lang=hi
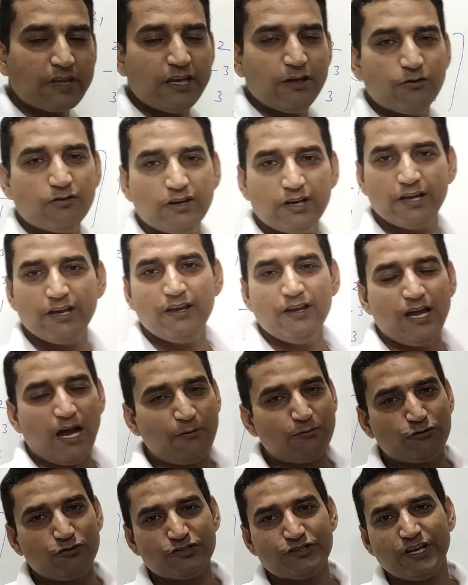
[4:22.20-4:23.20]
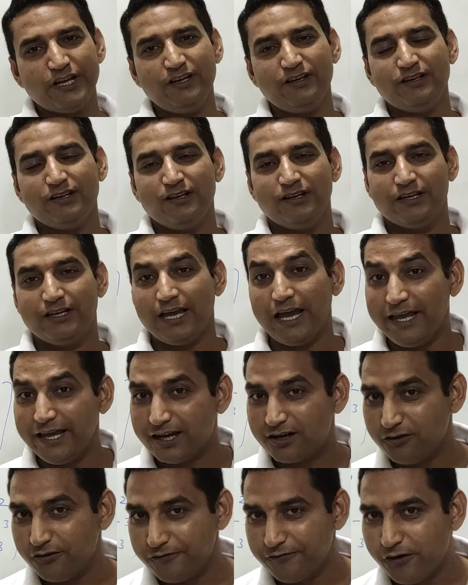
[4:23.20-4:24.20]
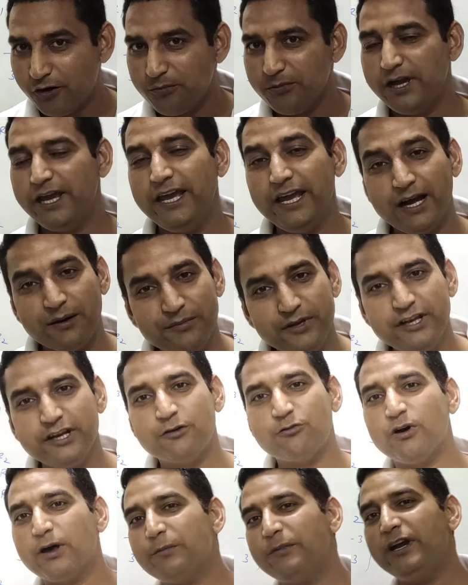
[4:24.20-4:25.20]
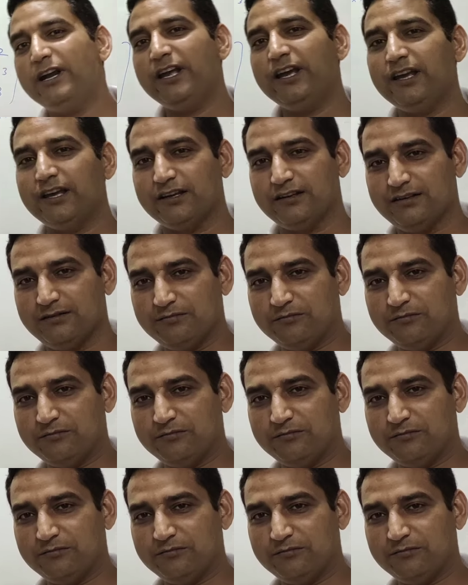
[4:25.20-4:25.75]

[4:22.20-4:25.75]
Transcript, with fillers: ये हो गए अब क्वेश्चन क्या ये एक्लोन फॉर्म है अभी रिक्वायरमेंट है